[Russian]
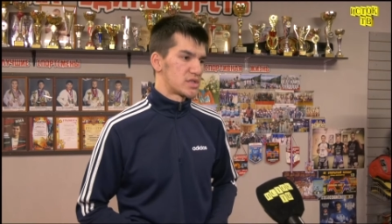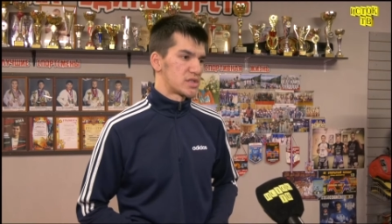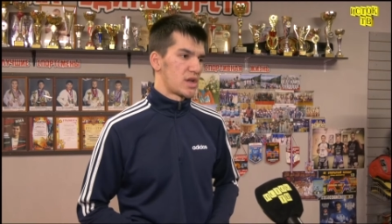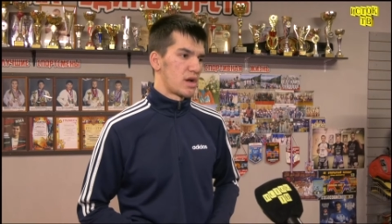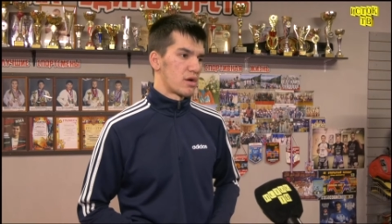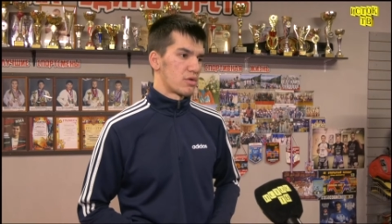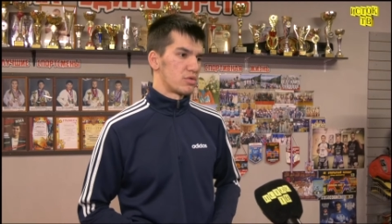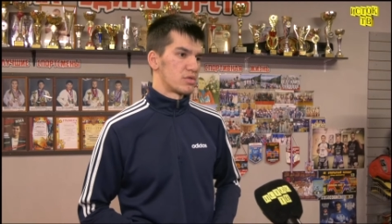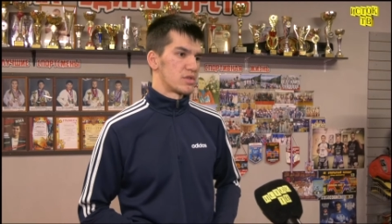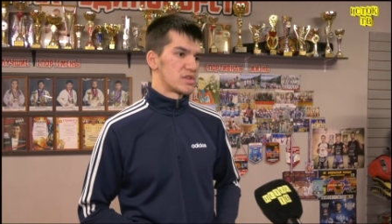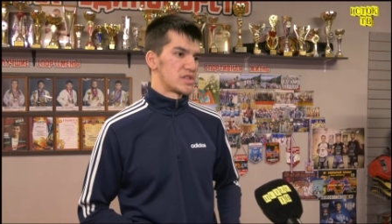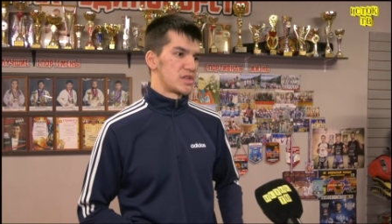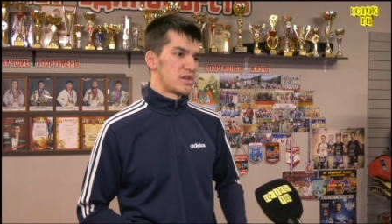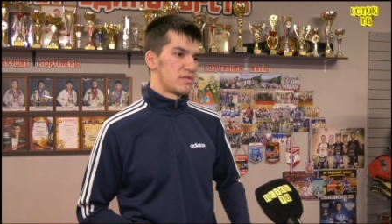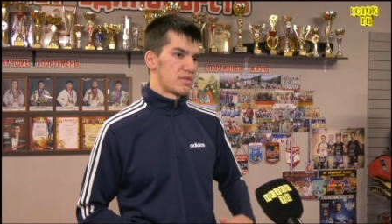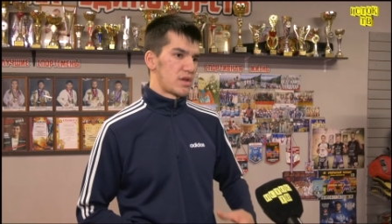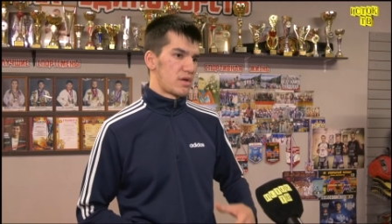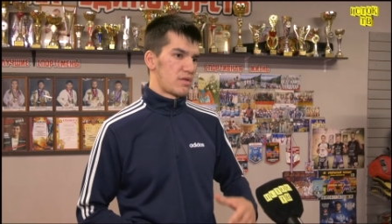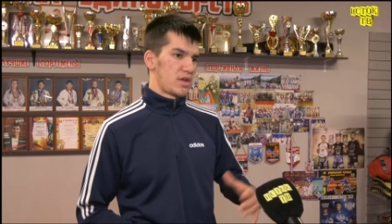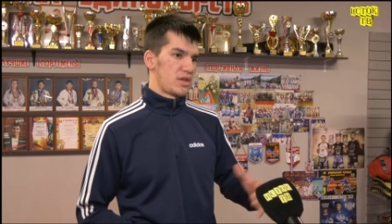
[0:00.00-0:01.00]
какой-то
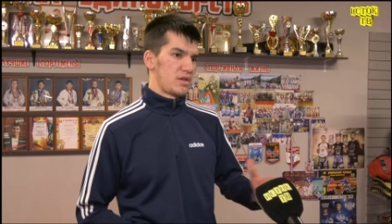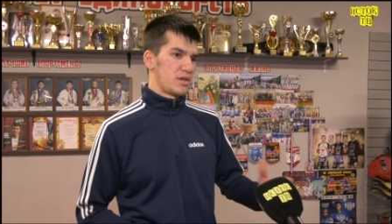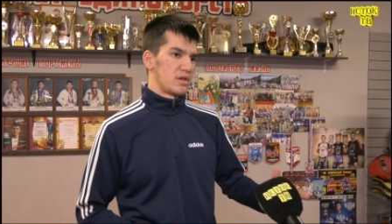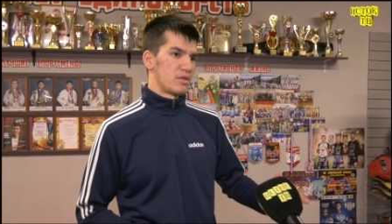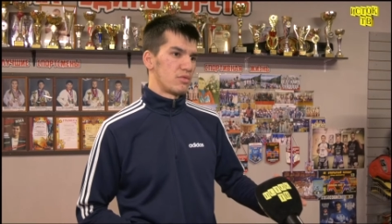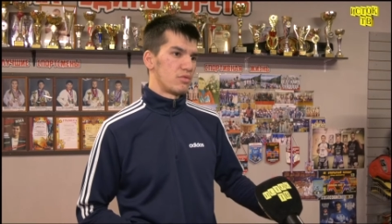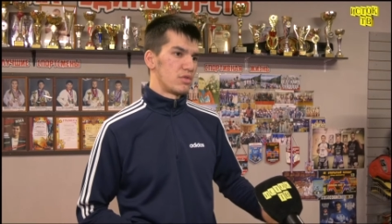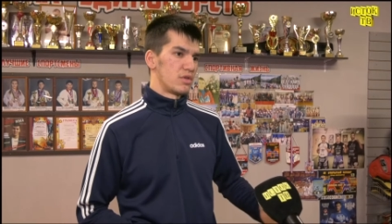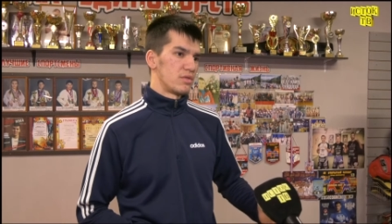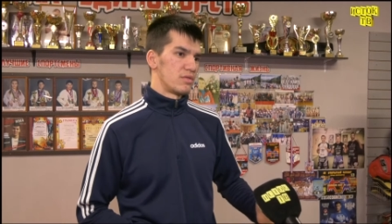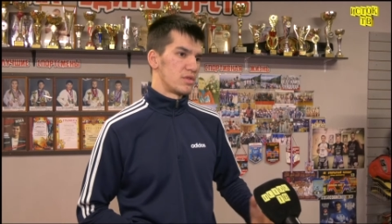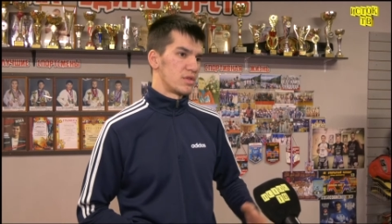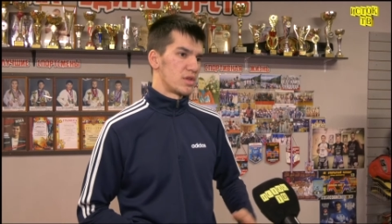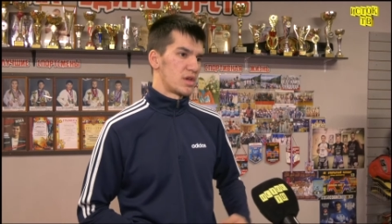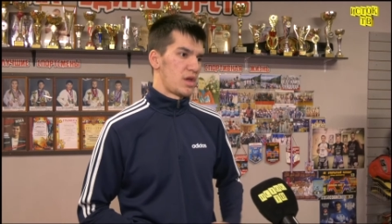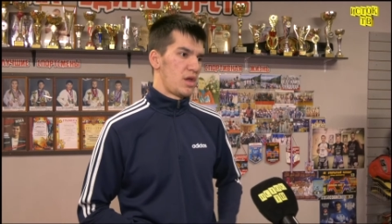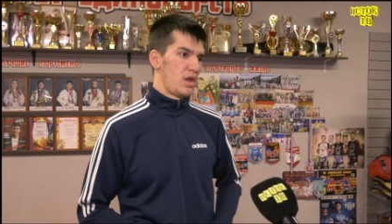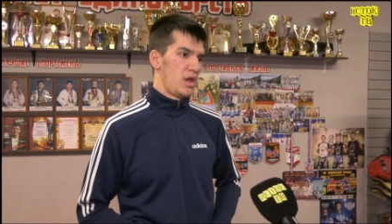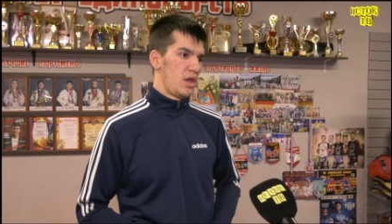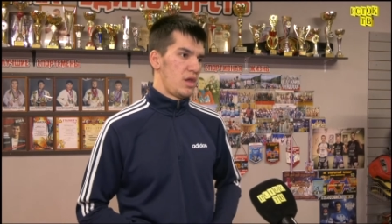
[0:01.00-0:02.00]
соревновательный уровень,
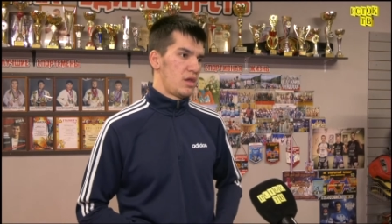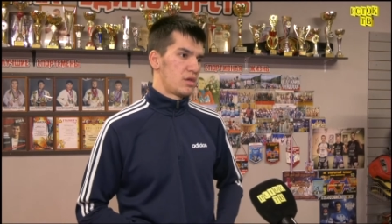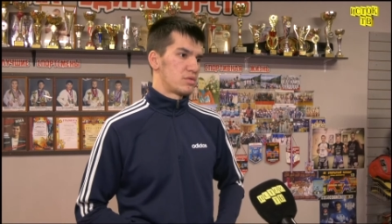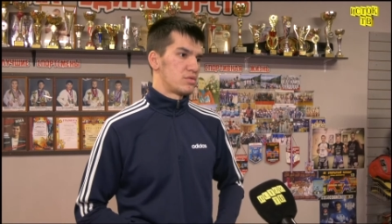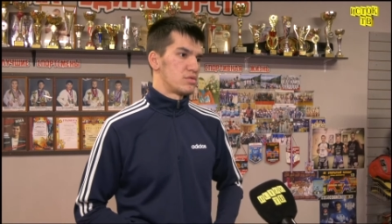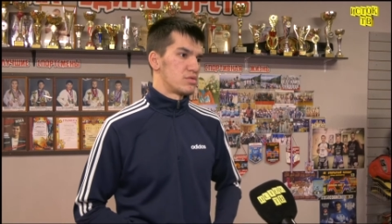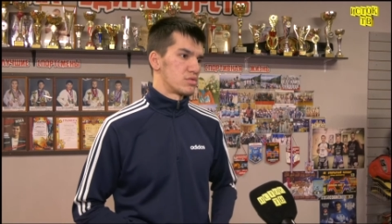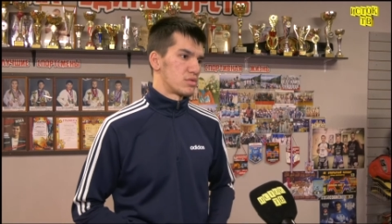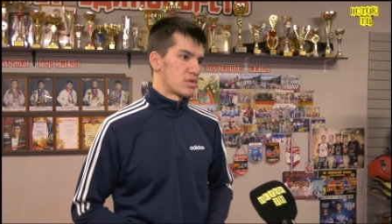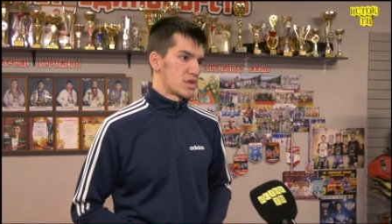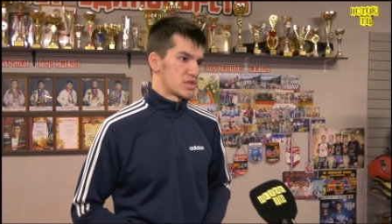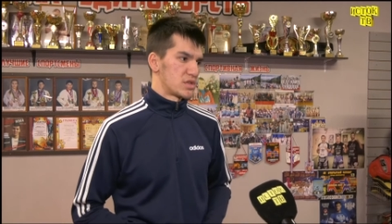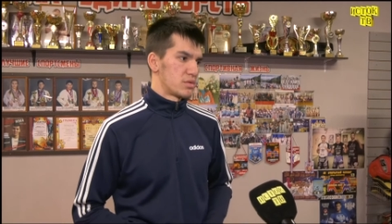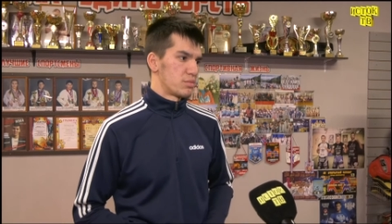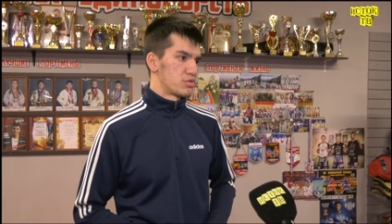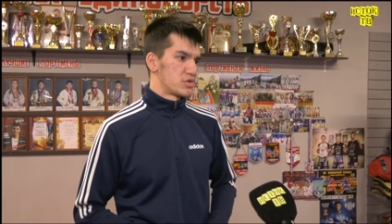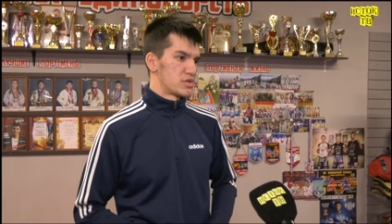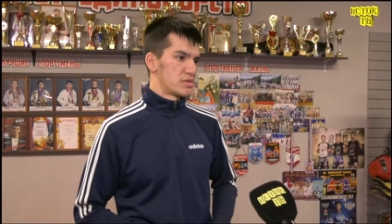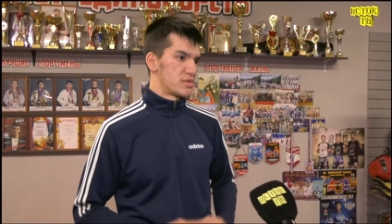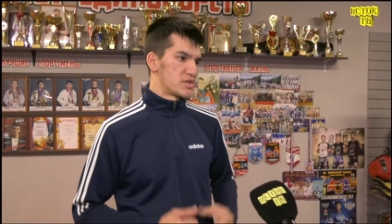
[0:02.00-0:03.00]
да, то есть у нас,
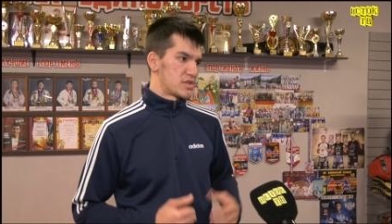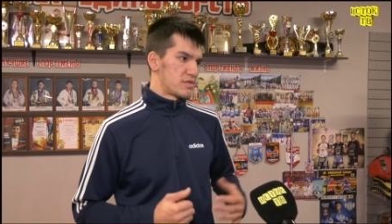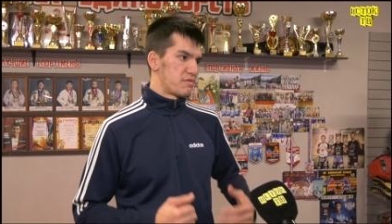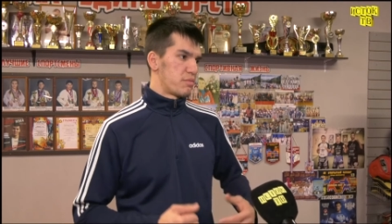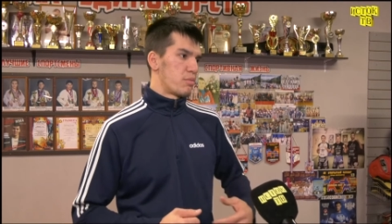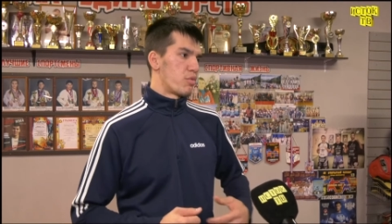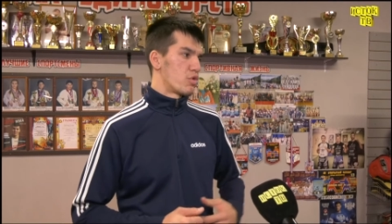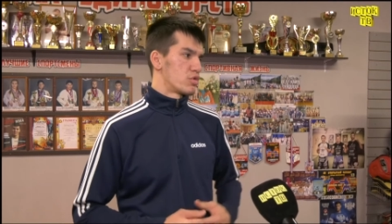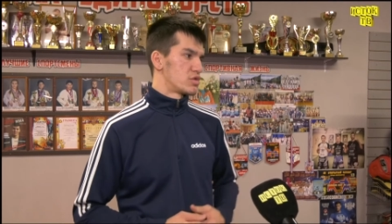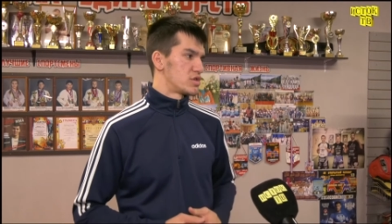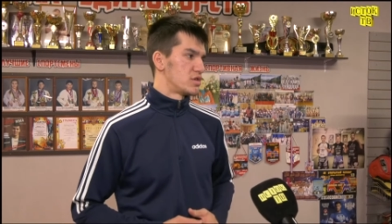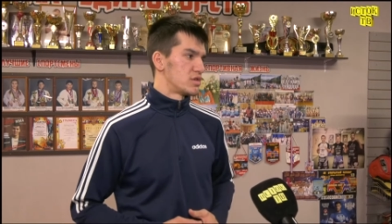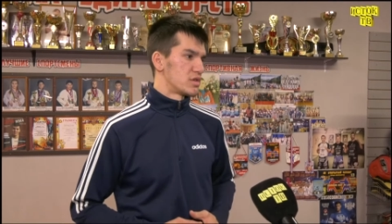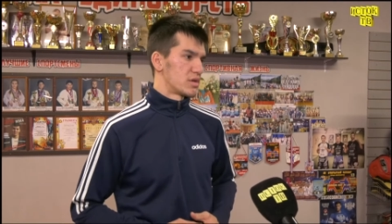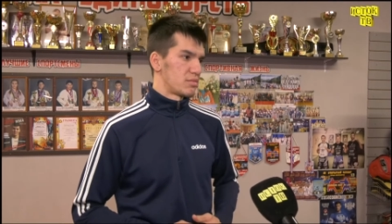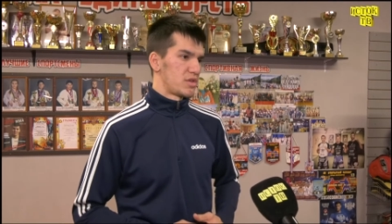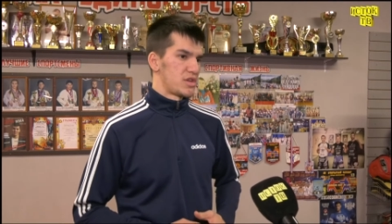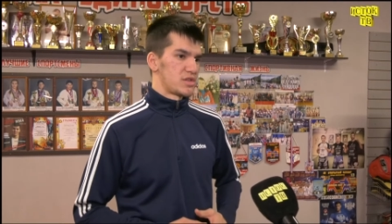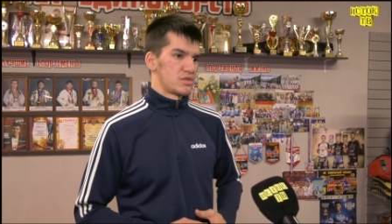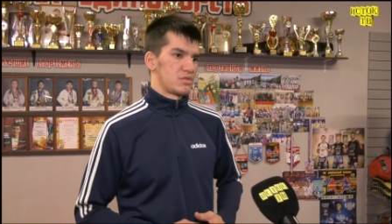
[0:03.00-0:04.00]
допустим, если в боксе
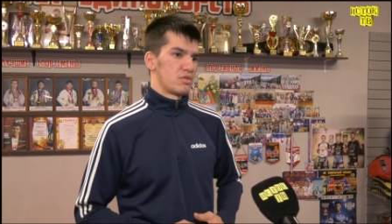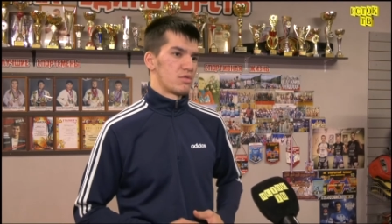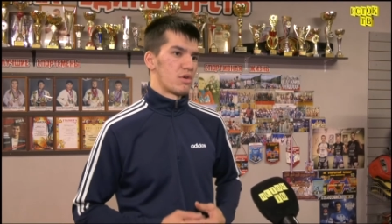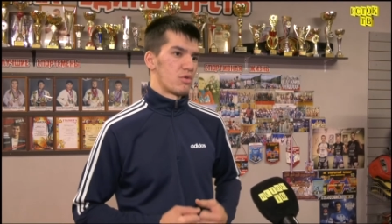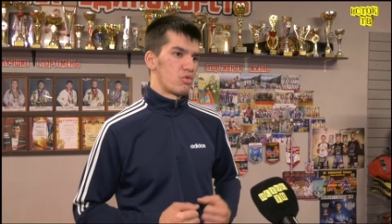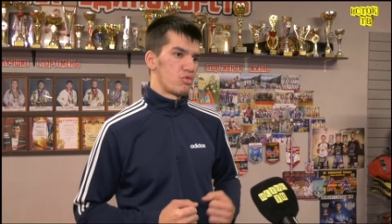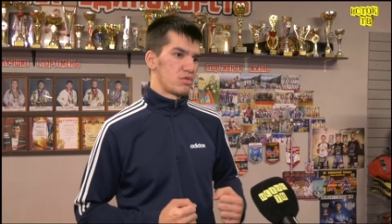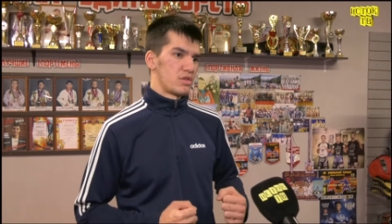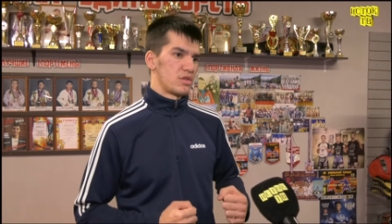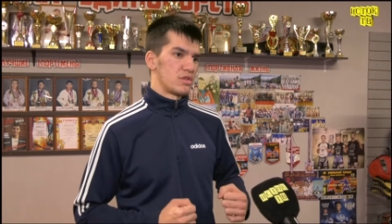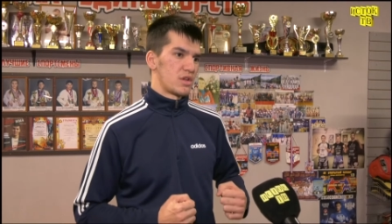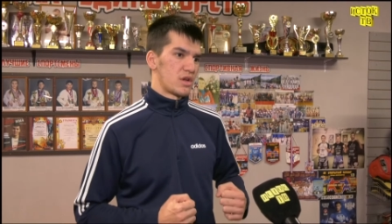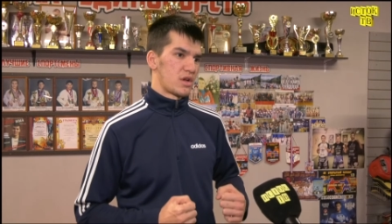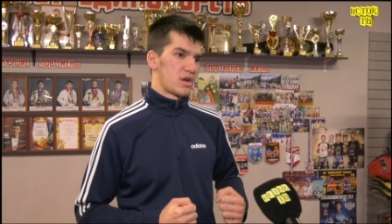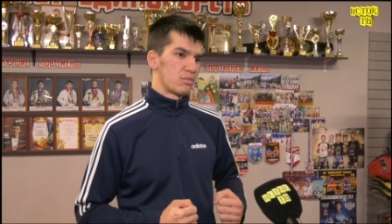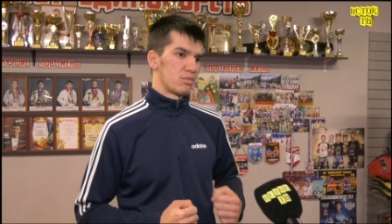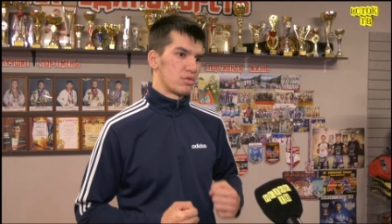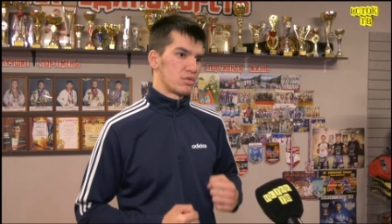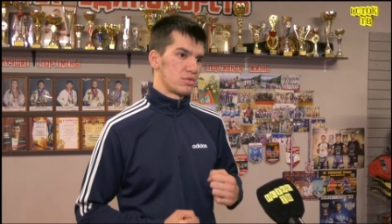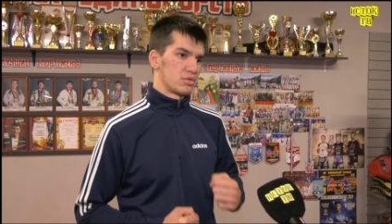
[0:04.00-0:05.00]
там есть только руки, да,
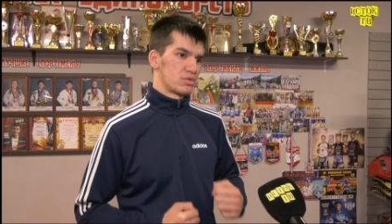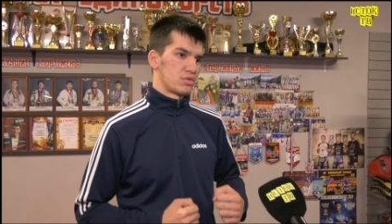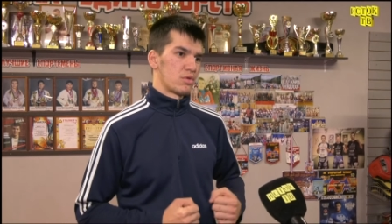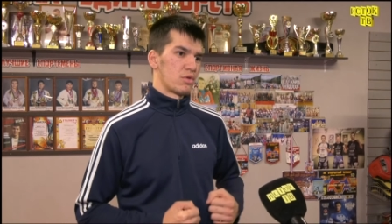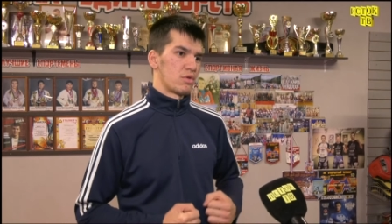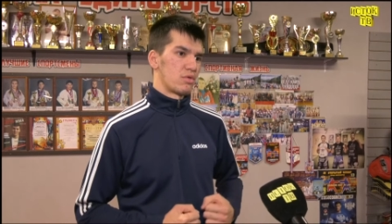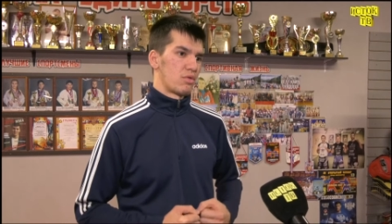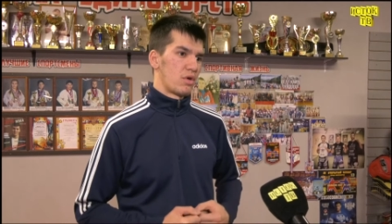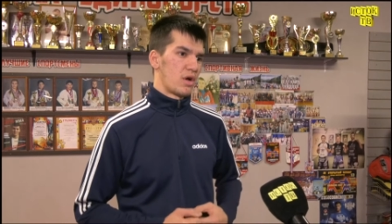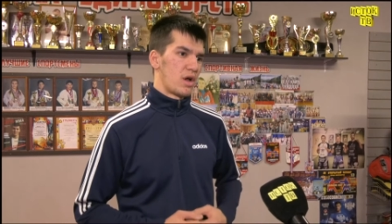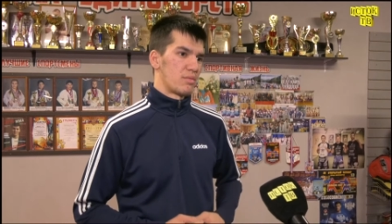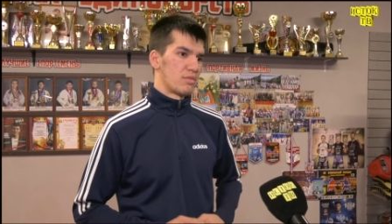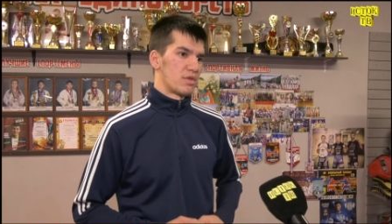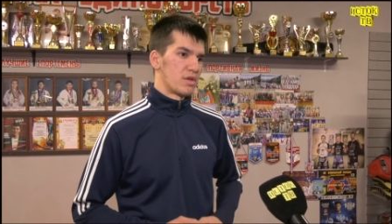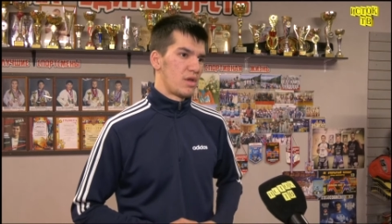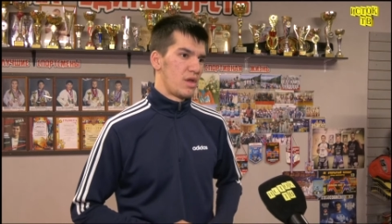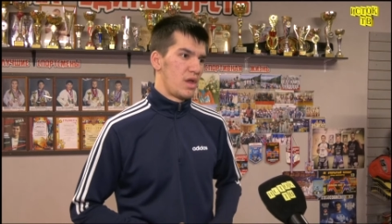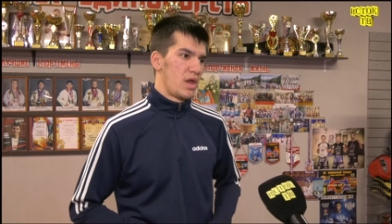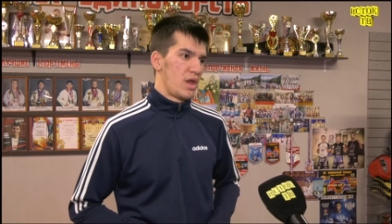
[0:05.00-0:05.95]
работают только руками,